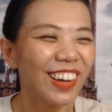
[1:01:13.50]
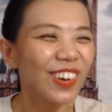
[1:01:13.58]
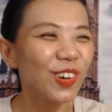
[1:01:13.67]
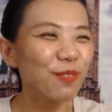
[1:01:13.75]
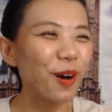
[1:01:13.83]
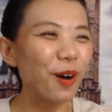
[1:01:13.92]

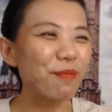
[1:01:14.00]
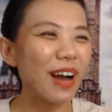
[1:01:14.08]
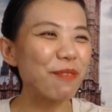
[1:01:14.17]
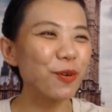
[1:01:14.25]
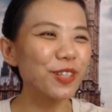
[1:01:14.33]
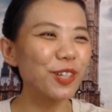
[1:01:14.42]
คุณหมอมา
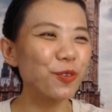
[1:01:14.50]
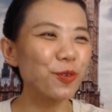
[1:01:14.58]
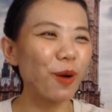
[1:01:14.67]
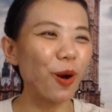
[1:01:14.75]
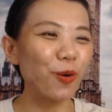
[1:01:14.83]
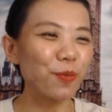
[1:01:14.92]
พูดถึงคุ
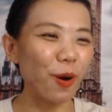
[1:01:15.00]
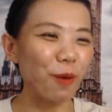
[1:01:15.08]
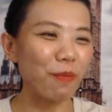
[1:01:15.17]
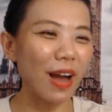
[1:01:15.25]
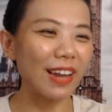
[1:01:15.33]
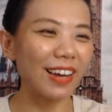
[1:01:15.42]
ณหมอคุณหมอ
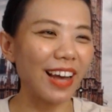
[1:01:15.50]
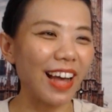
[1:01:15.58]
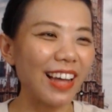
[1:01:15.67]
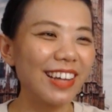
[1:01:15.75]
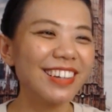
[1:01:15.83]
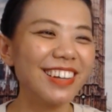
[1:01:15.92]
มาเหรอ
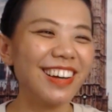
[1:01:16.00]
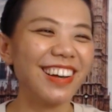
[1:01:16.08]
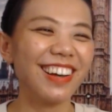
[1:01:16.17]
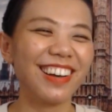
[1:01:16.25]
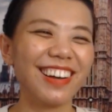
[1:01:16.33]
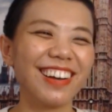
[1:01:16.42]
คะ
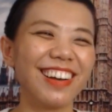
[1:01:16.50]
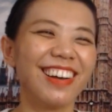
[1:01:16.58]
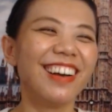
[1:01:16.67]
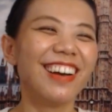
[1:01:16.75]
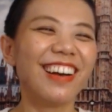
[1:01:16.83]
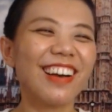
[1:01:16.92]

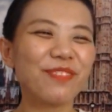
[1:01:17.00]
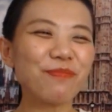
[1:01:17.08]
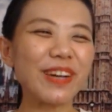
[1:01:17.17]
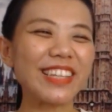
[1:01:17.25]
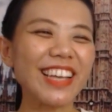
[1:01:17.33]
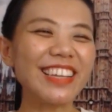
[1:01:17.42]
เห
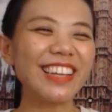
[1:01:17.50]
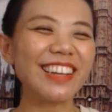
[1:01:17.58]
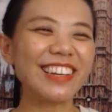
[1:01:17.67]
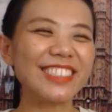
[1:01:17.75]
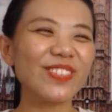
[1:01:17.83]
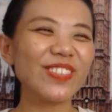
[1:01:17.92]
มือนได้ยิน
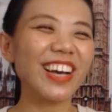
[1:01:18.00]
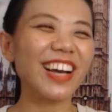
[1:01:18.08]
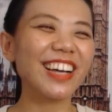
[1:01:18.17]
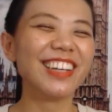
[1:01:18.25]
เลยใช่ไหมคะ